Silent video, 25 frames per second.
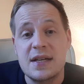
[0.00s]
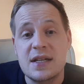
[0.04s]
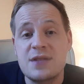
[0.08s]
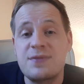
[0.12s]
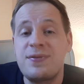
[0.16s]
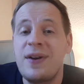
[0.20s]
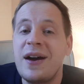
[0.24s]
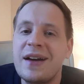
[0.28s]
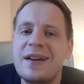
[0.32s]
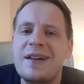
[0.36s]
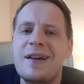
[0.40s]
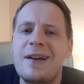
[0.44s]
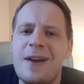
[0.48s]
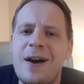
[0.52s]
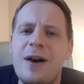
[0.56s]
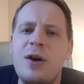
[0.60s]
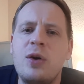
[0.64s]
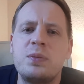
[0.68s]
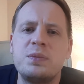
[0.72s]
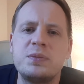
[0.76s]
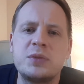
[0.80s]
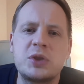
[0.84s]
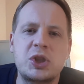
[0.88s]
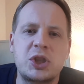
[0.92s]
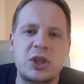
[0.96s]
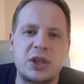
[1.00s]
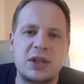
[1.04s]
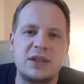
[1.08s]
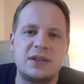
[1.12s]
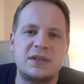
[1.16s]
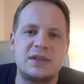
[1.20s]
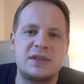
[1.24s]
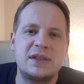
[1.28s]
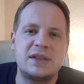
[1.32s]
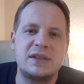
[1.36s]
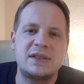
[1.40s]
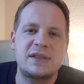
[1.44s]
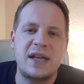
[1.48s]
Es war ein
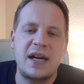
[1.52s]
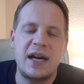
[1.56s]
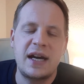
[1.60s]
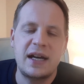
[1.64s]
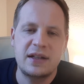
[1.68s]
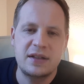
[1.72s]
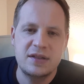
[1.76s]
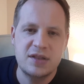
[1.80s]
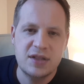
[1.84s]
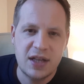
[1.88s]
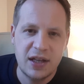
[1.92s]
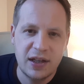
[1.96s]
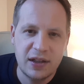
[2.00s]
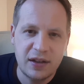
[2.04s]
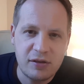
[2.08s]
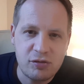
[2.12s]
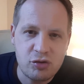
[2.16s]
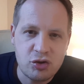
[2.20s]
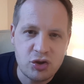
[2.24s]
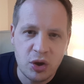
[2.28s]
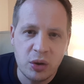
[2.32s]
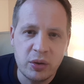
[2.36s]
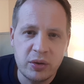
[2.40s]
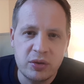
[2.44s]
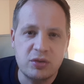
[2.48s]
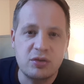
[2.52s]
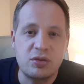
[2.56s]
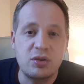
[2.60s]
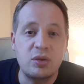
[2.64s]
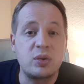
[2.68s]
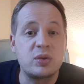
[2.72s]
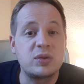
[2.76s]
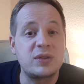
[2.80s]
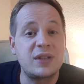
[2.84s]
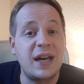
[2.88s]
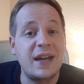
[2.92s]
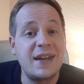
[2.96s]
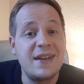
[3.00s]
Glaubensschritt. Sie sagen, sei gesund
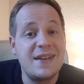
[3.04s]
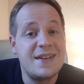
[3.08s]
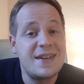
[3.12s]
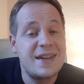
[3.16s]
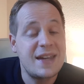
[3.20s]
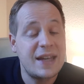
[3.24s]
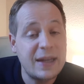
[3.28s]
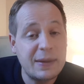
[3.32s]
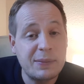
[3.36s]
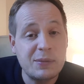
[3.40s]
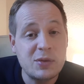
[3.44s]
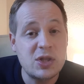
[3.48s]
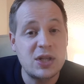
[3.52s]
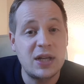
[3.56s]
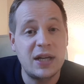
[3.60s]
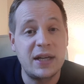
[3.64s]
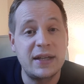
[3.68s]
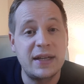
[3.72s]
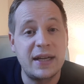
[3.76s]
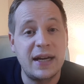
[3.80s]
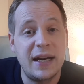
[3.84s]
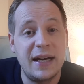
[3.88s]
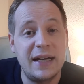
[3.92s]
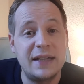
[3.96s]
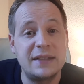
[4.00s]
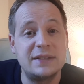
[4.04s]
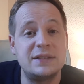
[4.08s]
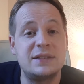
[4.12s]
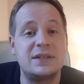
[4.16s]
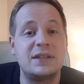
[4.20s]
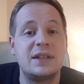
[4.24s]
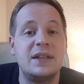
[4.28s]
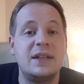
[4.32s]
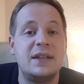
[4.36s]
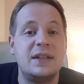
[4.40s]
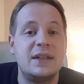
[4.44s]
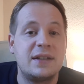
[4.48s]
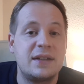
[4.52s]
und dann nehmen sie an der Hand.
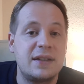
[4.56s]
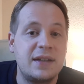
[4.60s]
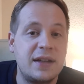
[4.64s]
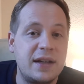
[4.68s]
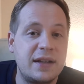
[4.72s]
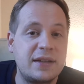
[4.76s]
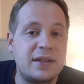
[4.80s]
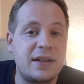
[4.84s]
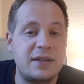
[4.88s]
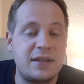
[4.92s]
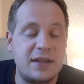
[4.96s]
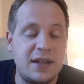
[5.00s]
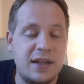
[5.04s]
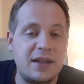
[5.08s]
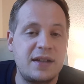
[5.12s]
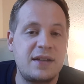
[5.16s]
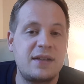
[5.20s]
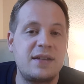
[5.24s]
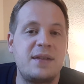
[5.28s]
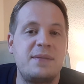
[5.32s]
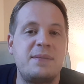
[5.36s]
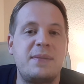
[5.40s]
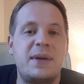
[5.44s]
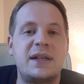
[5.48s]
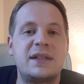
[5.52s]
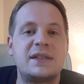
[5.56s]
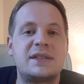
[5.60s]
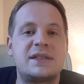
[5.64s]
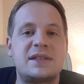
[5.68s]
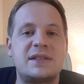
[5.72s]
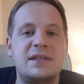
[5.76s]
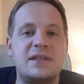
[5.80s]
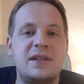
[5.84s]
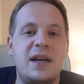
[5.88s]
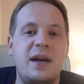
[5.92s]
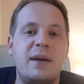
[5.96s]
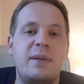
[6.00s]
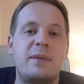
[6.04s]
Ja, da denken die
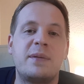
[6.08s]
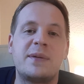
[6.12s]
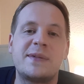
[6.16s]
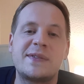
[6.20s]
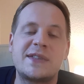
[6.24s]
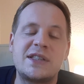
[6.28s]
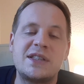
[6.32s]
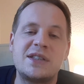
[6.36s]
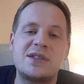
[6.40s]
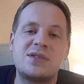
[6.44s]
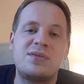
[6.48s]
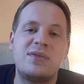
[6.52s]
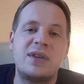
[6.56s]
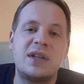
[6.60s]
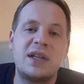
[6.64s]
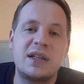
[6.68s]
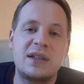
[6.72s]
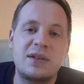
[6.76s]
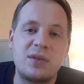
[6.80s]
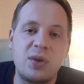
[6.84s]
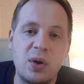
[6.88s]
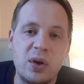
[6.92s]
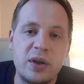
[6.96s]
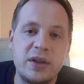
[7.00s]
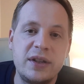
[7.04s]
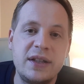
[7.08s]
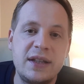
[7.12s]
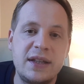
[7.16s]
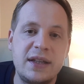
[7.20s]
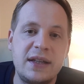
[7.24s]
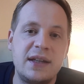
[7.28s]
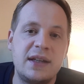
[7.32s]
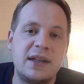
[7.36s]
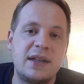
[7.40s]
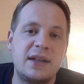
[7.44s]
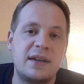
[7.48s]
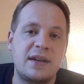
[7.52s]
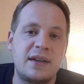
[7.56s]
meisten, ja, aber was ist, wenn er doch nicht
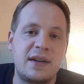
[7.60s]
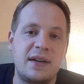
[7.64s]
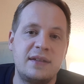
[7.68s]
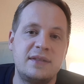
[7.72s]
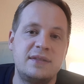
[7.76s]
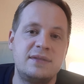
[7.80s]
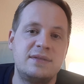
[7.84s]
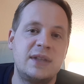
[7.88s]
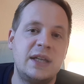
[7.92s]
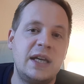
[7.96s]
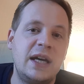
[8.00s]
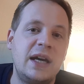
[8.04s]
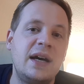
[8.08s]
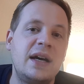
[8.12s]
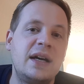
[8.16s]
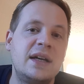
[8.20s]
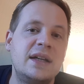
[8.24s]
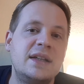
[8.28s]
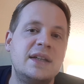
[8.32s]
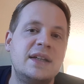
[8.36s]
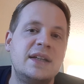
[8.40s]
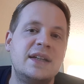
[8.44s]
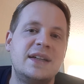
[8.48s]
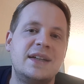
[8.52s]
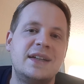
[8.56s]
gehen kann? Ja,